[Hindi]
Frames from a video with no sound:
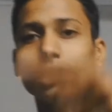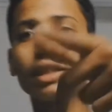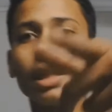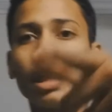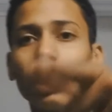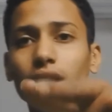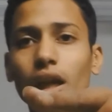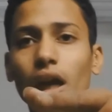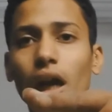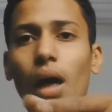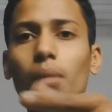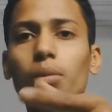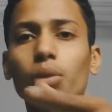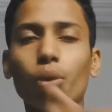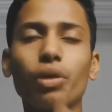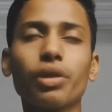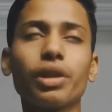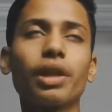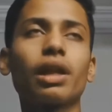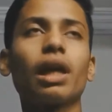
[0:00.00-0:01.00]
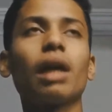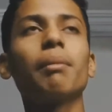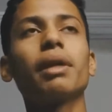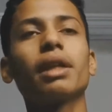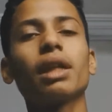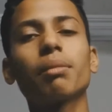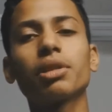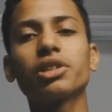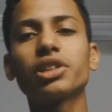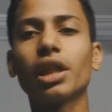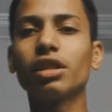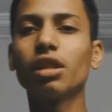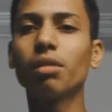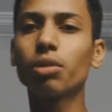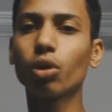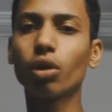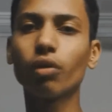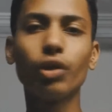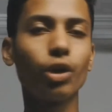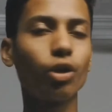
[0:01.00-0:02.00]
कल आप लोगों ने देखा मैंने अपने चैनल
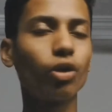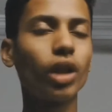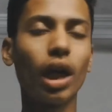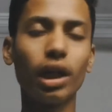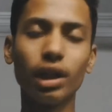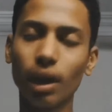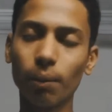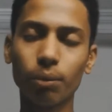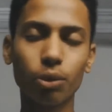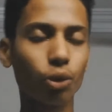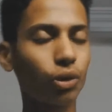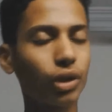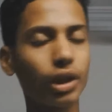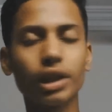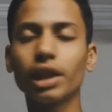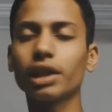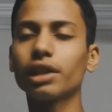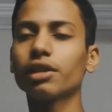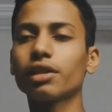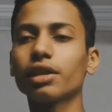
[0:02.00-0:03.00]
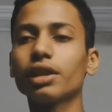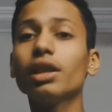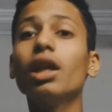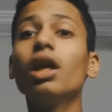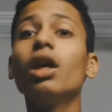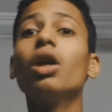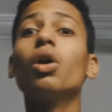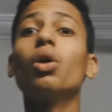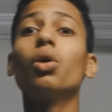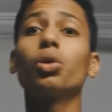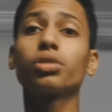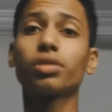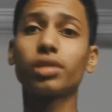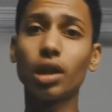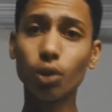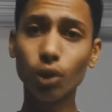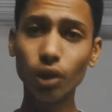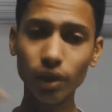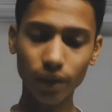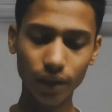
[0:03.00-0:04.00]
पर वीडियो डाल अपलोड नहीं करी थी उसका
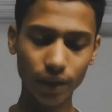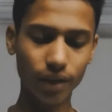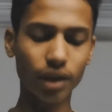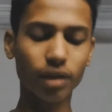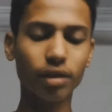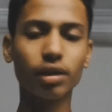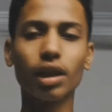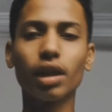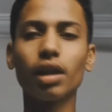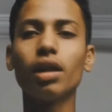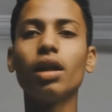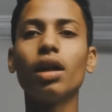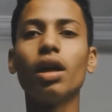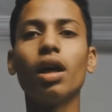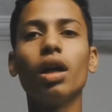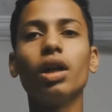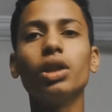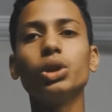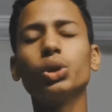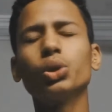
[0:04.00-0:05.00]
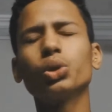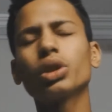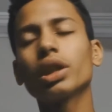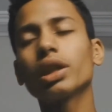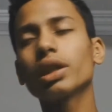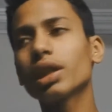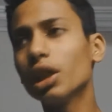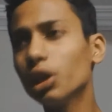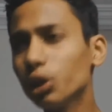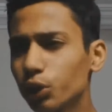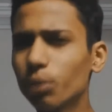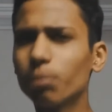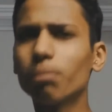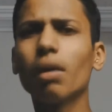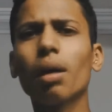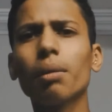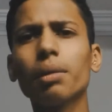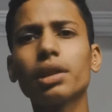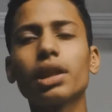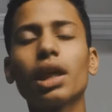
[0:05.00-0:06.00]
कोई रीज़न था क्योंकि कल
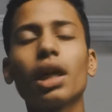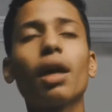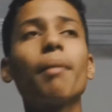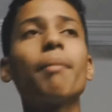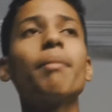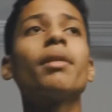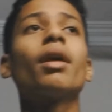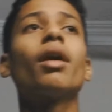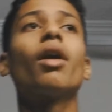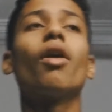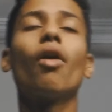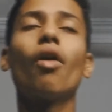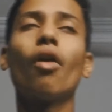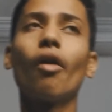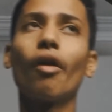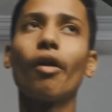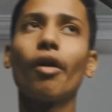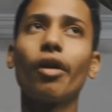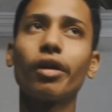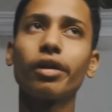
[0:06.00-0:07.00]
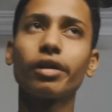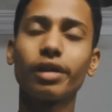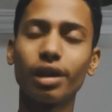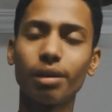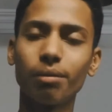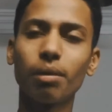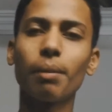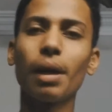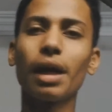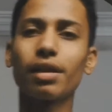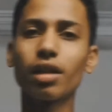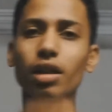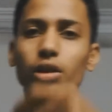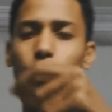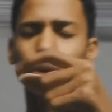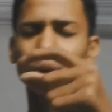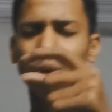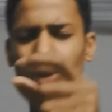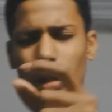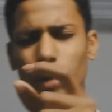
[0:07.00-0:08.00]
जुम्मा भी था और कल मैं बाइक
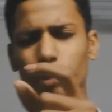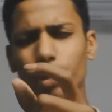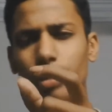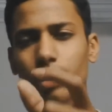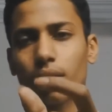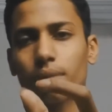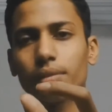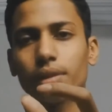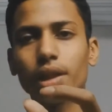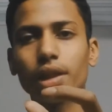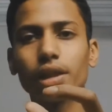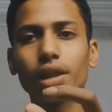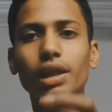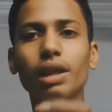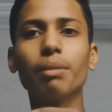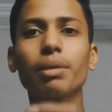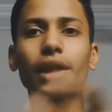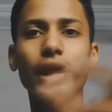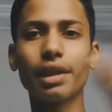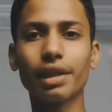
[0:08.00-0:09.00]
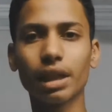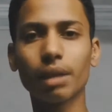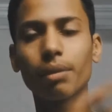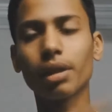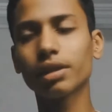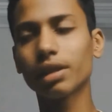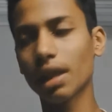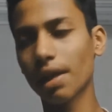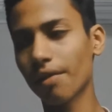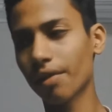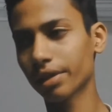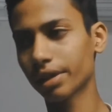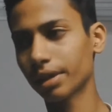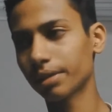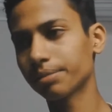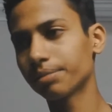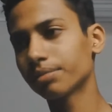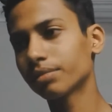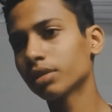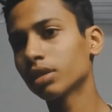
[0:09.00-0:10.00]
का था मोटा काम जाने के लिए जाने के बाद गया था
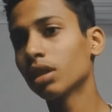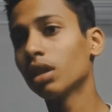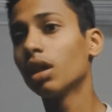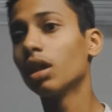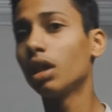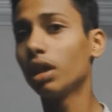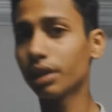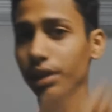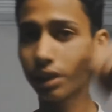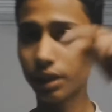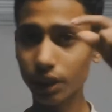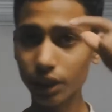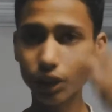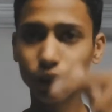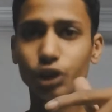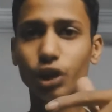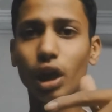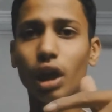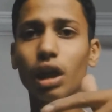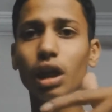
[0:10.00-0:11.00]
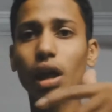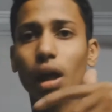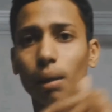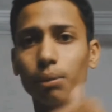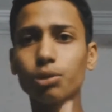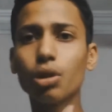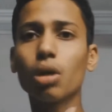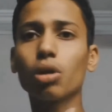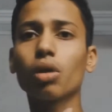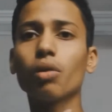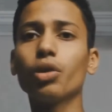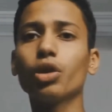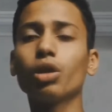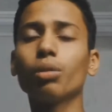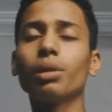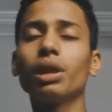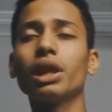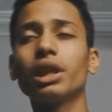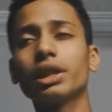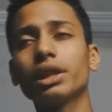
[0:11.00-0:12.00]
लेकिन इन अब जो आपको वीडियो
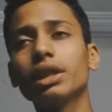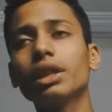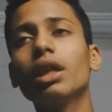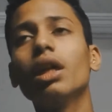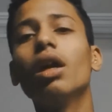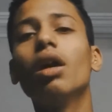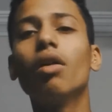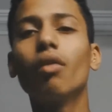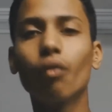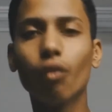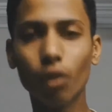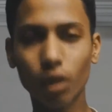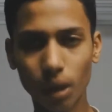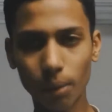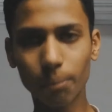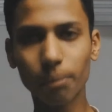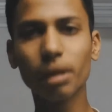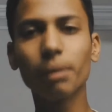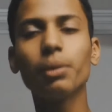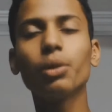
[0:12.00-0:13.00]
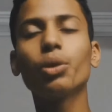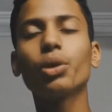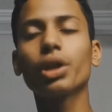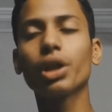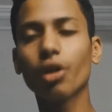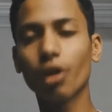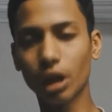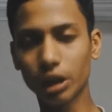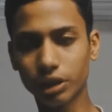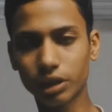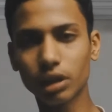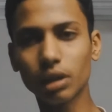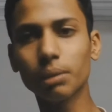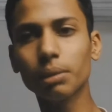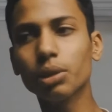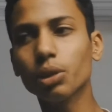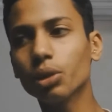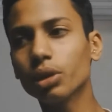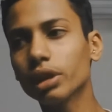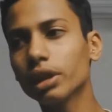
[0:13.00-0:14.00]
मिलेगी वो लंबी भी होगी और अच्छी भी
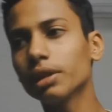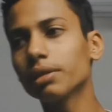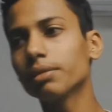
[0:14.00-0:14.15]
होगी